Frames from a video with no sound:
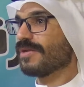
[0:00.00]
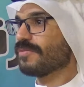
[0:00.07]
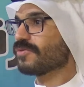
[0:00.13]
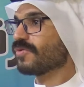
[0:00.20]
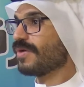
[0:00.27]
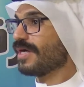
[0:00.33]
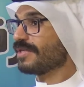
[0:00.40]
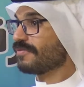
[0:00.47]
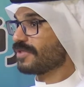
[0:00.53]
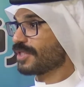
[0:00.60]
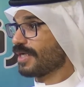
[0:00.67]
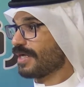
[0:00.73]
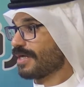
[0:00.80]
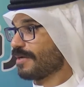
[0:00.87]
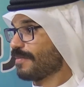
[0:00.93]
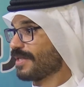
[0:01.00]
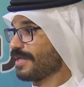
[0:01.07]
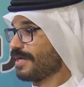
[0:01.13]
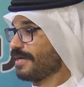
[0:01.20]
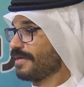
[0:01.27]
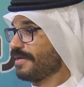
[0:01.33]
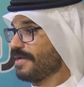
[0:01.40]
البطولات في شهر
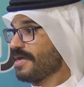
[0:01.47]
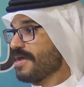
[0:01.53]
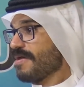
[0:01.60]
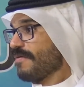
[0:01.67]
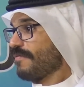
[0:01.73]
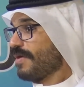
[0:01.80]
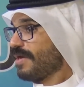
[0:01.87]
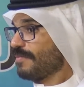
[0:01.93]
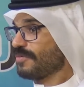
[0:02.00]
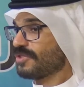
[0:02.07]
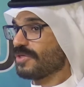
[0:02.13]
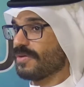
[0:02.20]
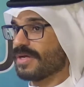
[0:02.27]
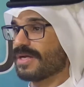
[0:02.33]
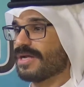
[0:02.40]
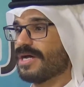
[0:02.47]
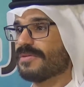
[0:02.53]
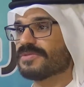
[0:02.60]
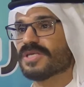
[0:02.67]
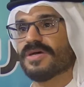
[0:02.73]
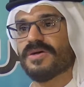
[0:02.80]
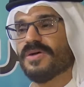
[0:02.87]
رمضان على مستوى
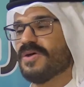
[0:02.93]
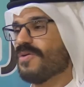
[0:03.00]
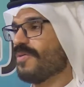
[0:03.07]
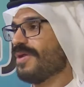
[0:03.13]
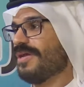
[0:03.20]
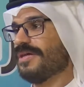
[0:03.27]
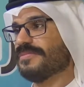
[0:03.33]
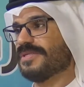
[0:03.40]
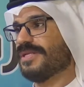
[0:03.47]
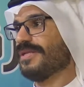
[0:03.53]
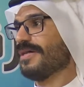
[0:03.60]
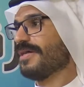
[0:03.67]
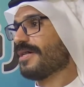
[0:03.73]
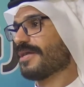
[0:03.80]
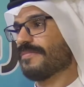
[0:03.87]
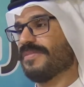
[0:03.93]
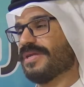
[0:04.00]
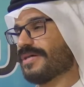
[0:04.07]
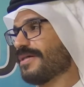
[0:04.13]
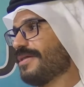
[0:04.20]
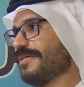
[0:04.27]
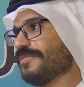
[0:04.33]
الرابطة والحمد لله يا رب
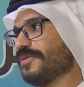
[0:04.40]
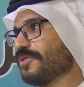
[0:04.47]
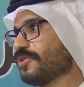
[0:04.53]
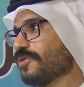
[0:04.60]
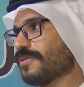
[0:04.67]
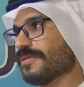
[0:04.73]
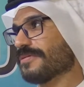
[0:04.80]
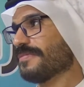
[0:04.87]
لك الحمد والشكر